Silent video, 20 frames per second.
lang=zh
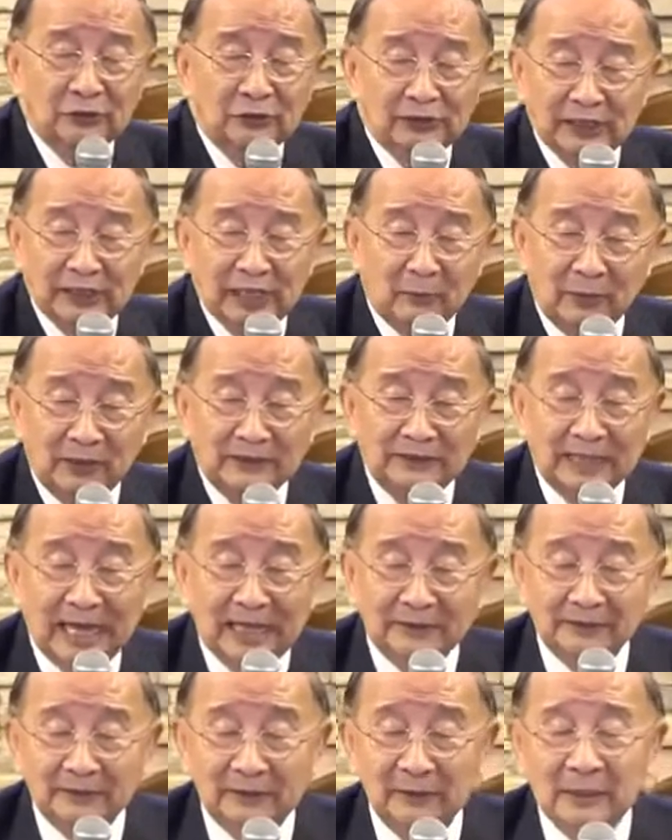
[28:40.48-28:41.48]
下网打
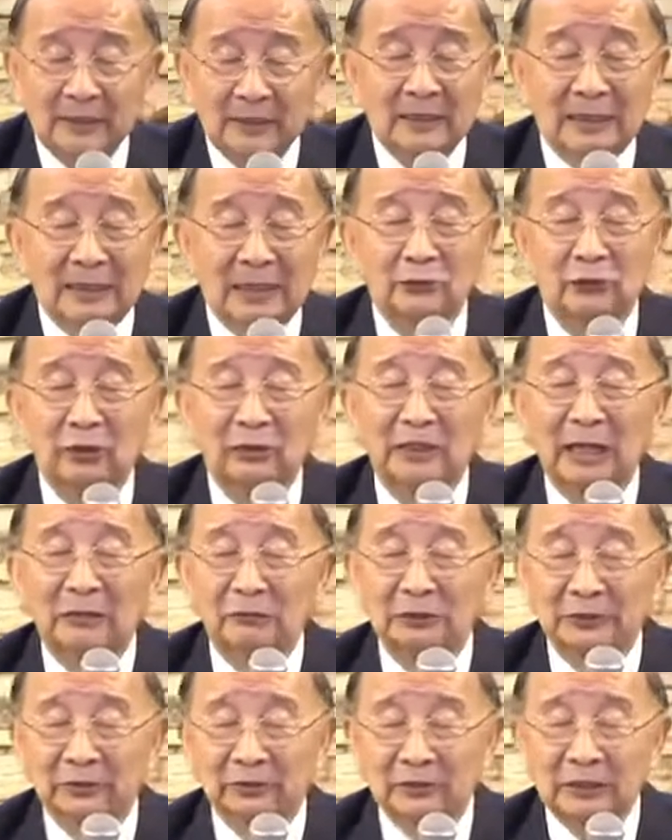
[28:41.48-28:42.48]
鱼。”他说：“老
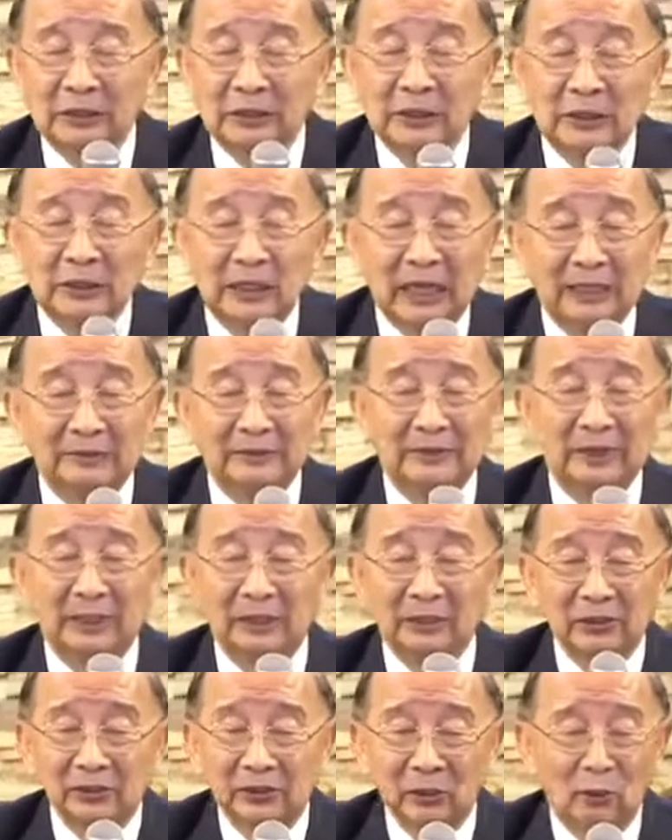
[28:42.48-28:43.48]
师。”啊，这个
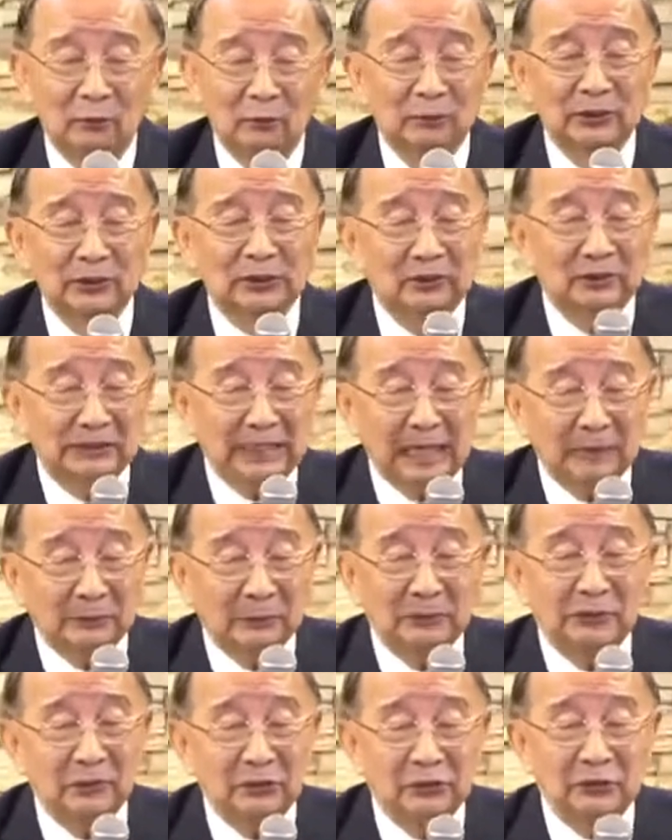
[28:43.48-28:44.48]
时候不是打鱼
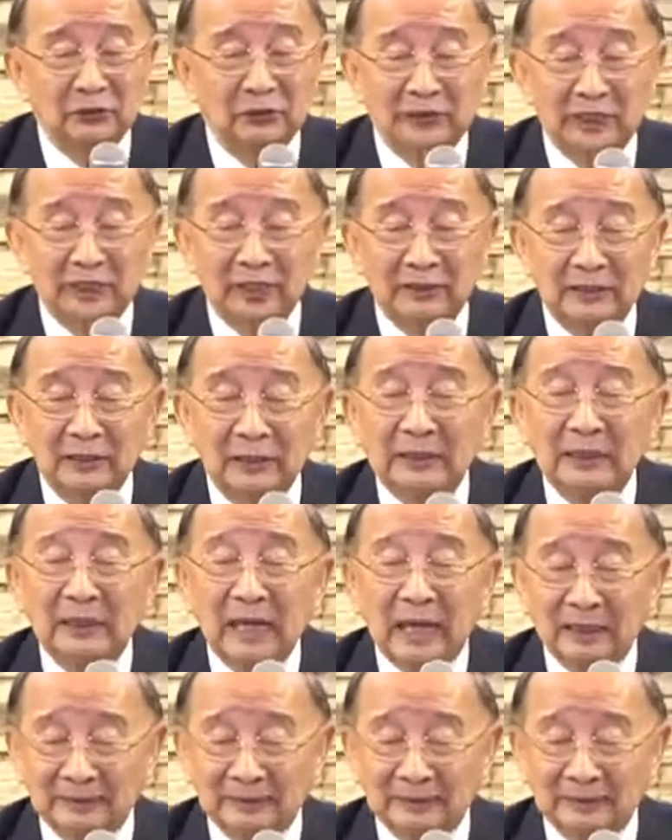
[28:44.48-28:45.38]
的时间啊！